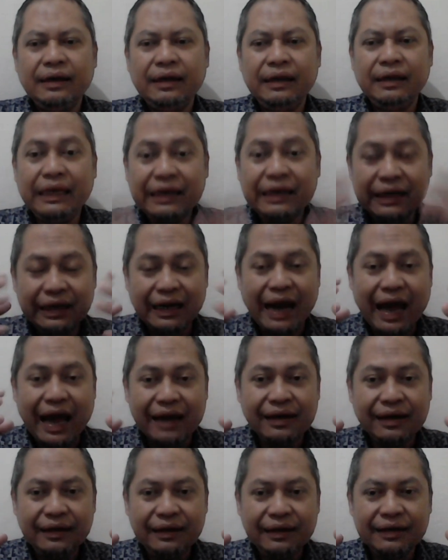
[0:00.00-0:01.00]

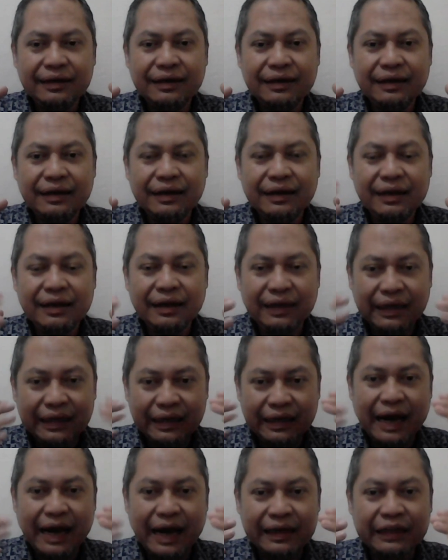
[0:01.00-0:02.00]
iklan
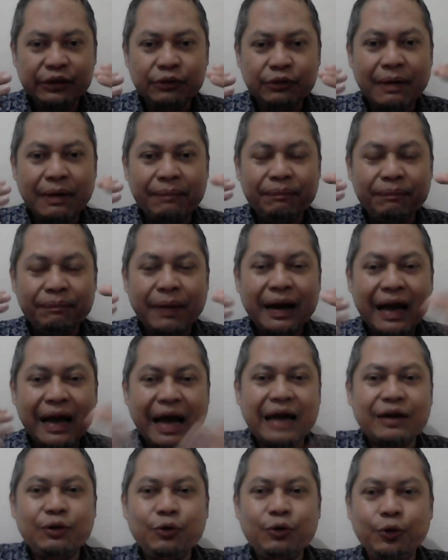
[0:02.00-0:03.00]
iklan itu
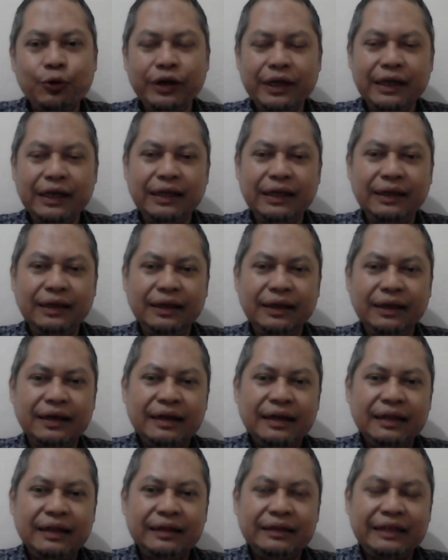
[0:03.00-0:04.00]
mempengaruhi
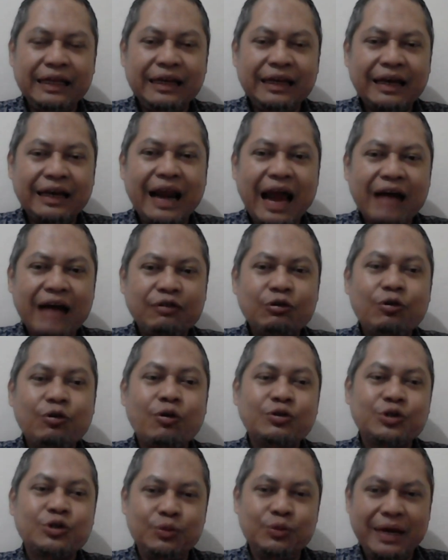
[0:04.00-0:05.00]
tingkah laku
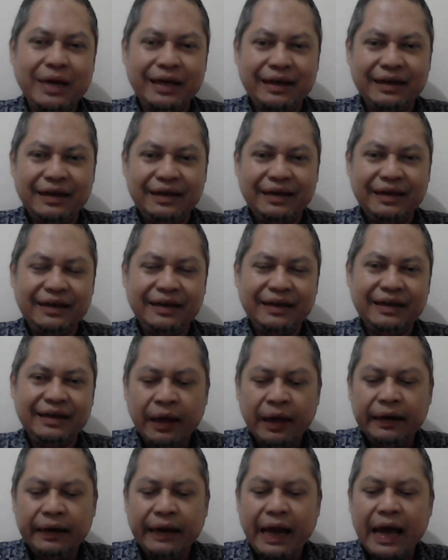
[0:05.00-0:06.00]
konsumen.
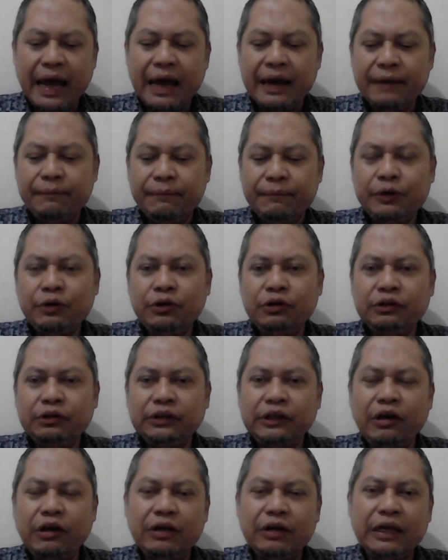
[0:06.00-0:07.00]
Nah,
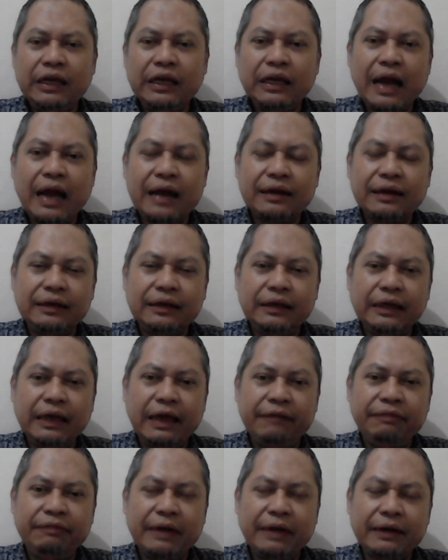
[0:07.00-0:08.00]
menurut teori
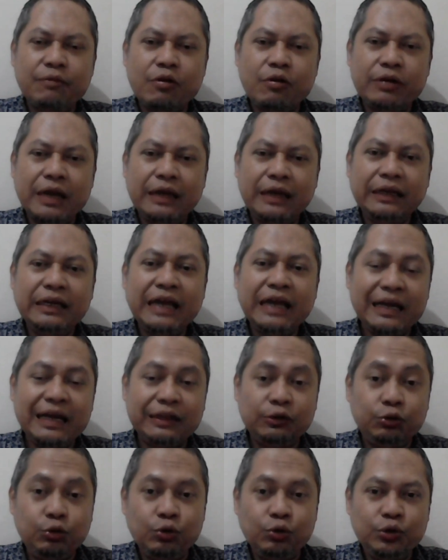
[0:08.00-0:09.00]
hierarki efek model ini ada
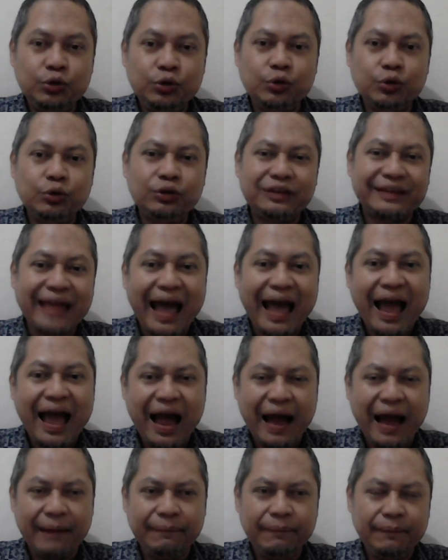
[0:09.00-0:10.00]
tujuh
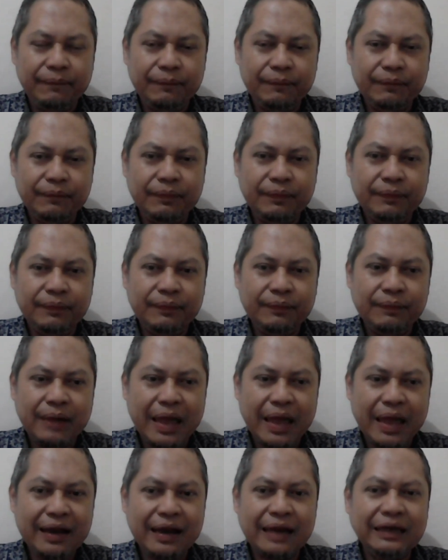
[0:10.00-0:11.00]
tahap.
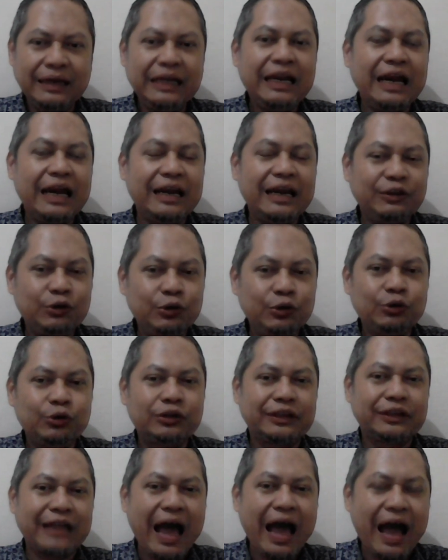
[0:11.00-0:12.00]
Bayangkan ini ada
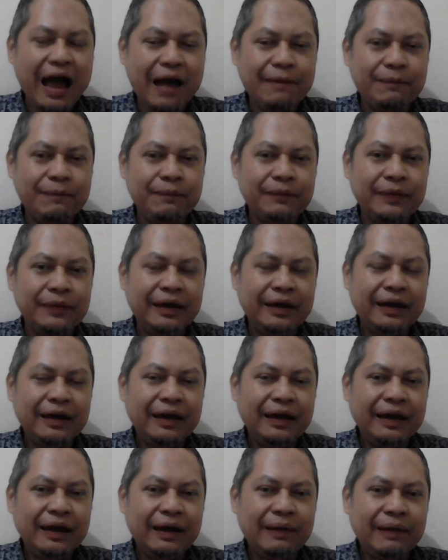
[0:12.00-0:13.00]
tujuh tahap
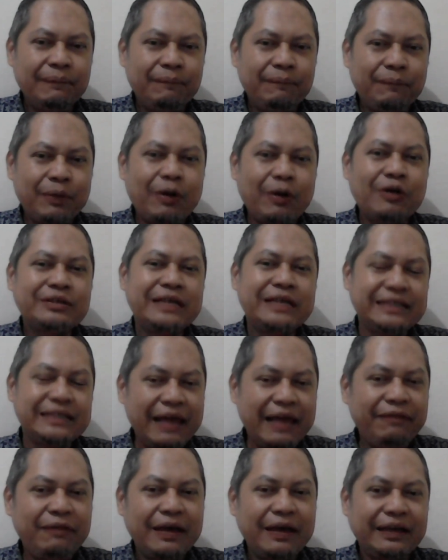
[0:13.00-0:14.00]
proses
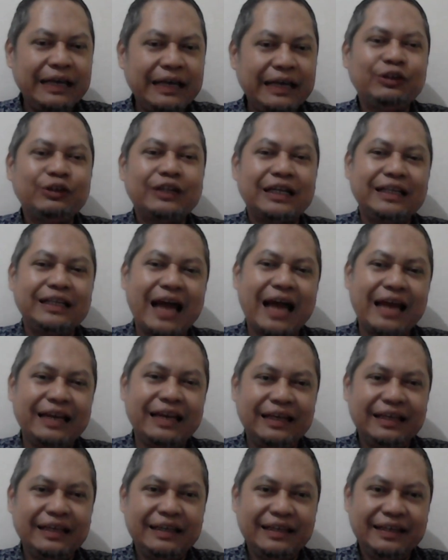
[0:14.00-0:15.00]
efek itu terjadi.